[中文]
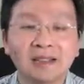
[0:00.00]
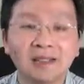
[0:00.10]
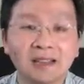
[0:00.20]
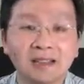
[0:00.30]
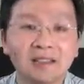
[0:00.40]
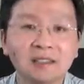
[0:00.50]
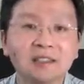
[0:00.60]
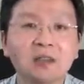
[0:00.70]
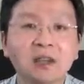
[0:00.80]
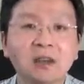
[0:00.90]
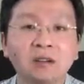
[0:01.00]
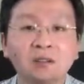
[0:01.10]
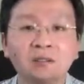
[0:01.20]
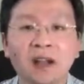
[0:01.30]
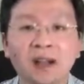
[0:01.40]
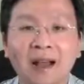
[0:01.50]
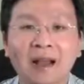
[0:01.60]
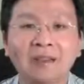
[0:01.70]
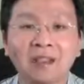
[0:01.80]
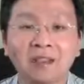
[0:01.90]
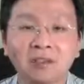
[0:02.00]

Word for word: 在一个集权高度发达而且